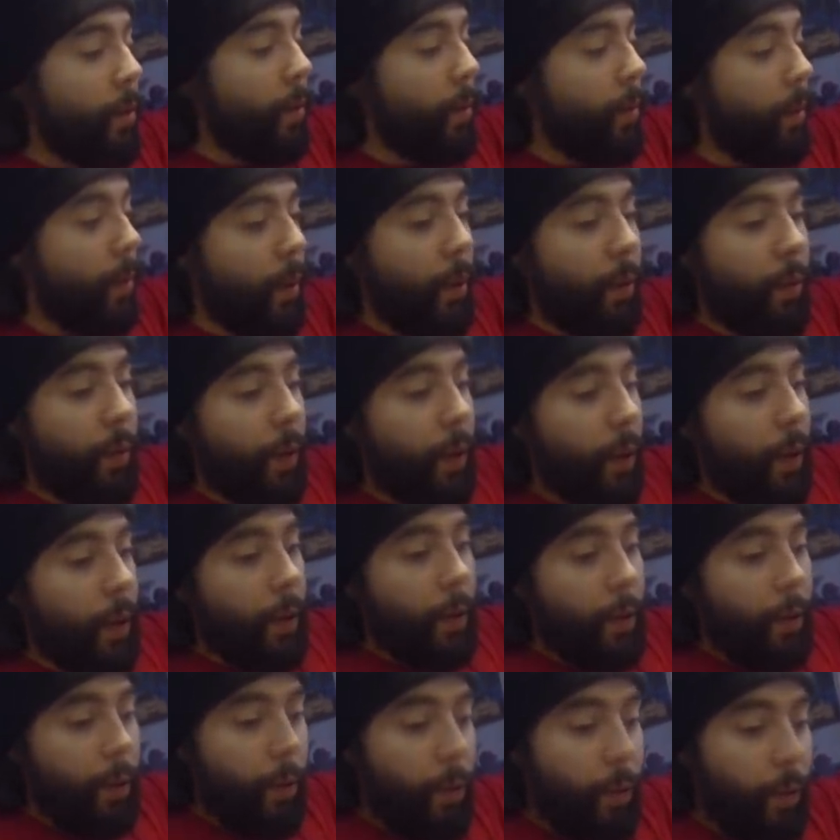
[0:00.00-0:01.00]
on, va,
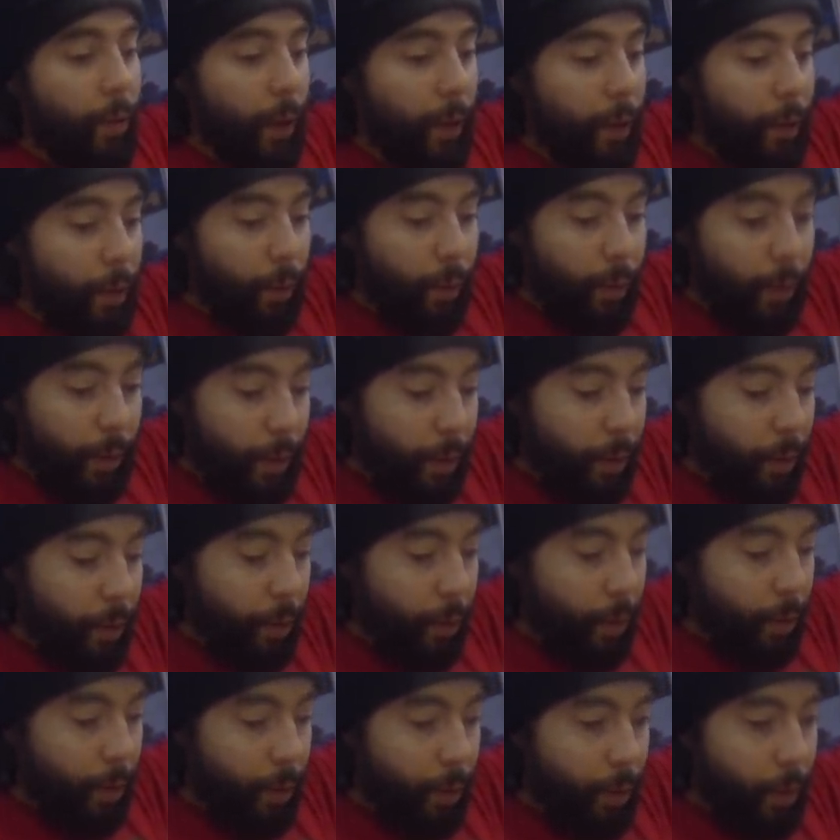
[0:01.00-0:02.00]
on va tenter
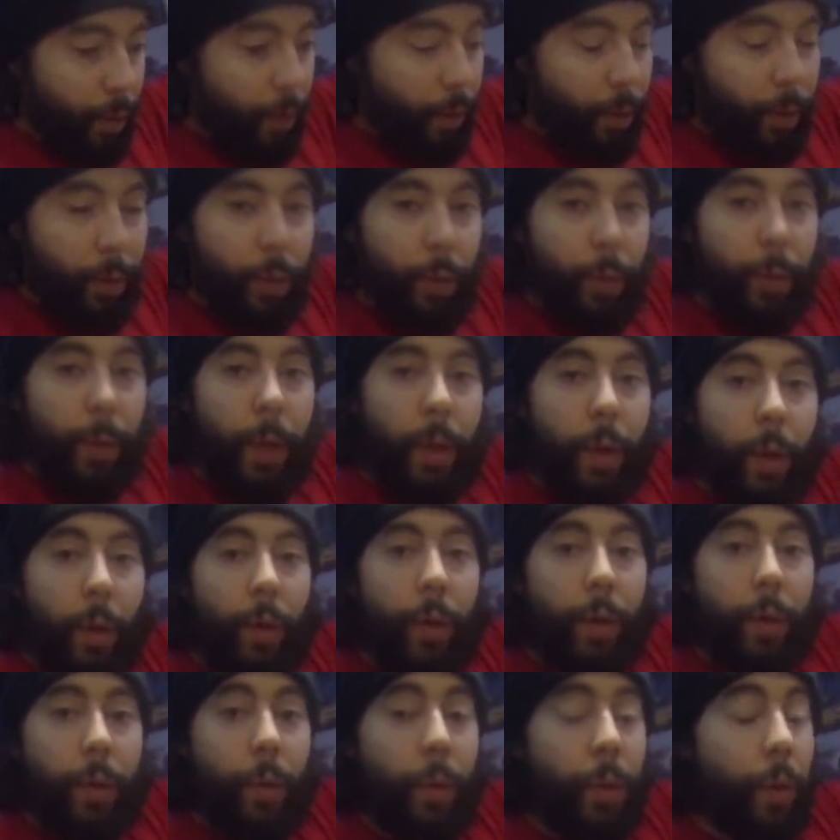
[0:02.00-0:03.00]
de, de mettre le
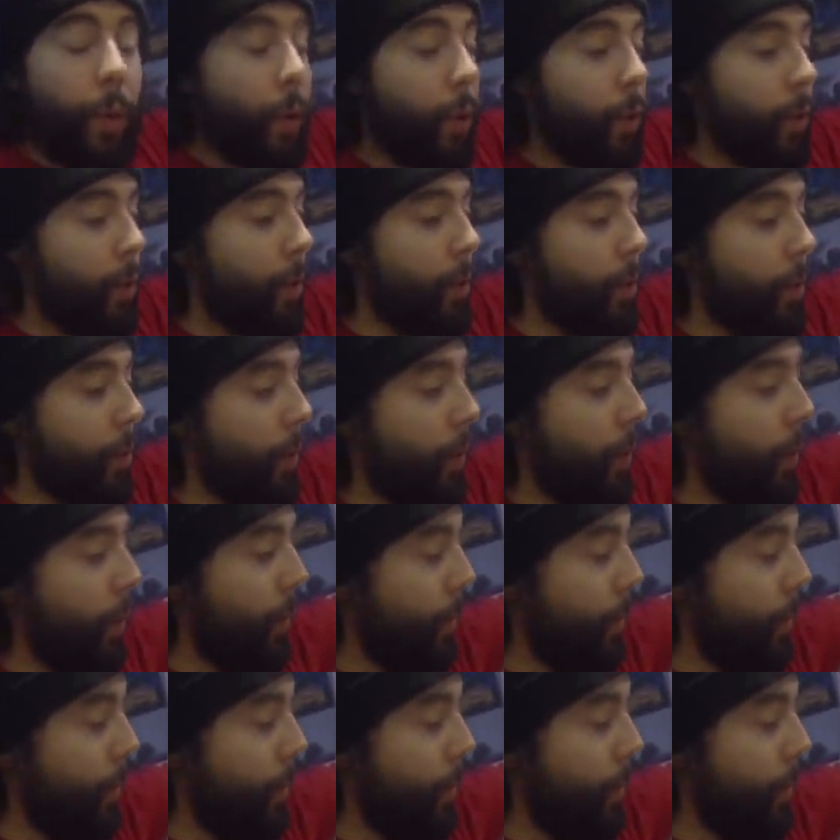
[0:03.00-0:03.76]
lino encore ce soir.